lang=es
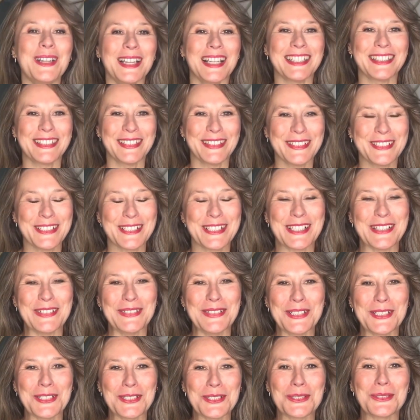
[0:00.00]
a todos
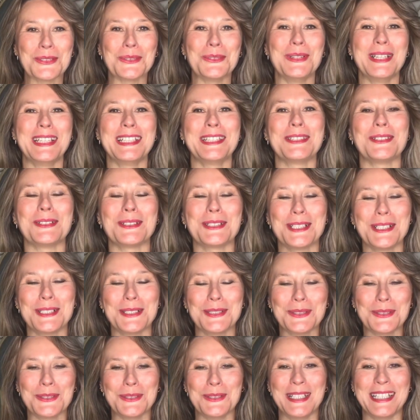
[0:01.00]
amigos suculentos y
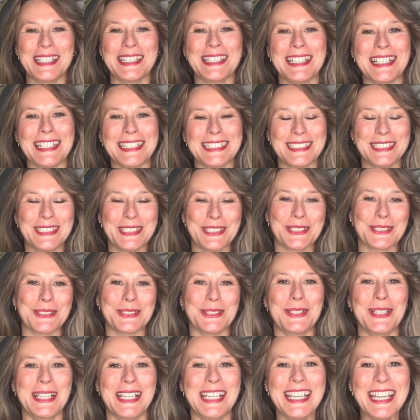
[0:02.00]
suculentas, yo
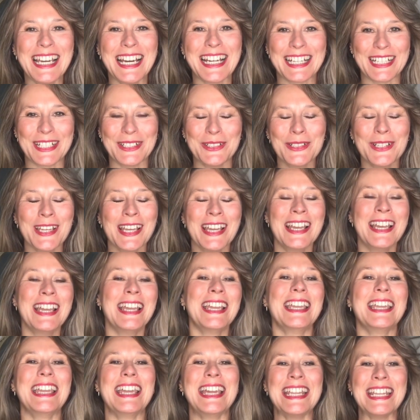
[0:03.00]
soy Lía Rock
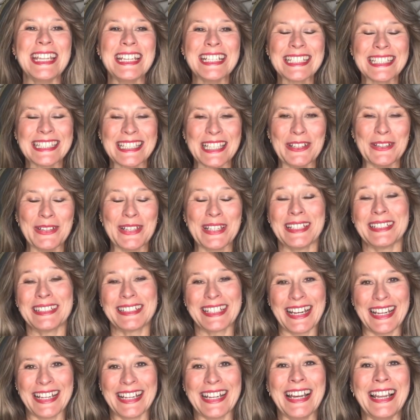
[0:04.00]
y en este
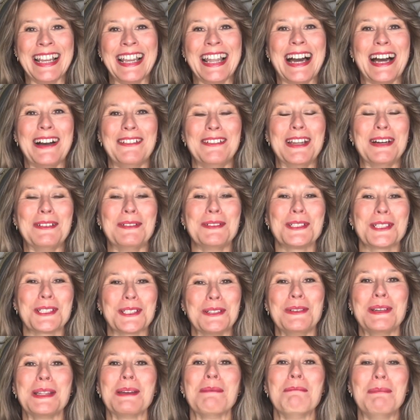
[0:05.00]
canal hablamos
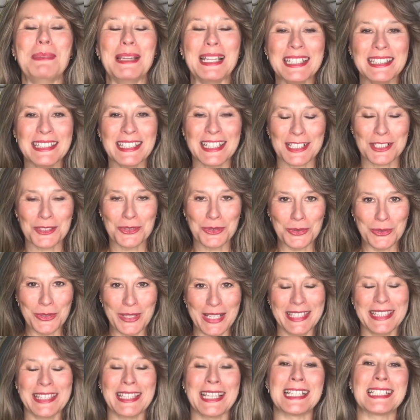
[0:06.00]
sobre plantas
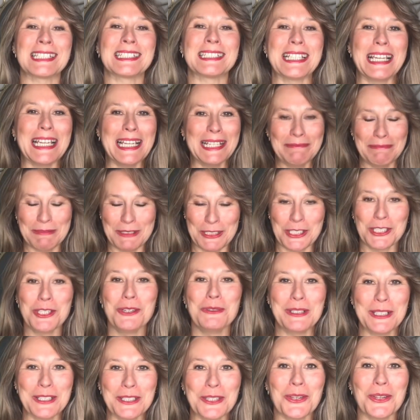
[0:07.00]
suculentas, eh,
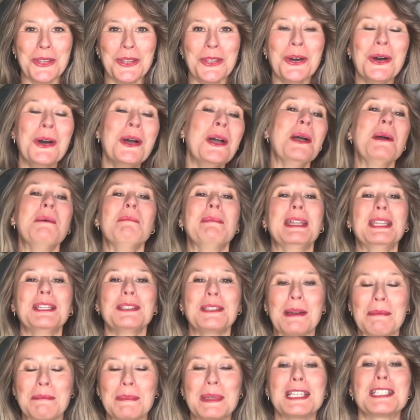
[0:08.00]
sobre todo,
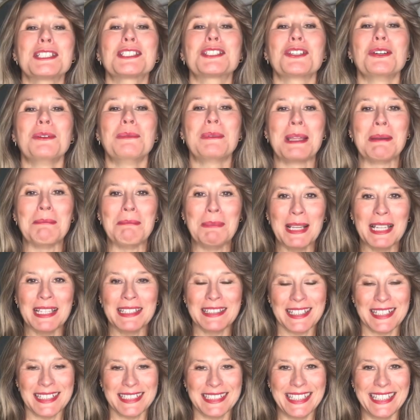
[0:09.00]
pero también sobre
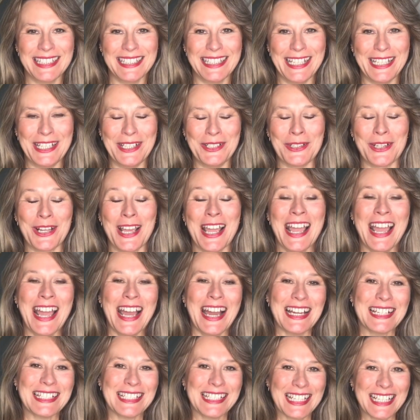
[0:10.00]
plantas de interior.
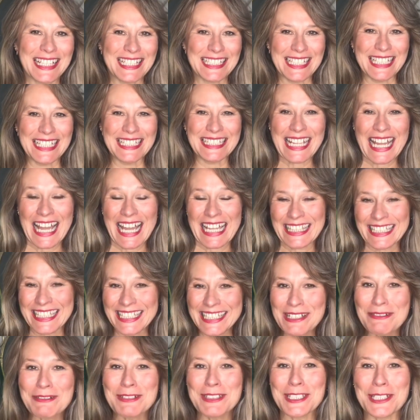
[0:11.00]
Así que si a
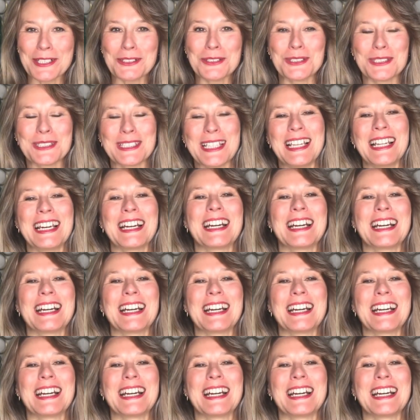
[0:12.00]
ti también te gusta la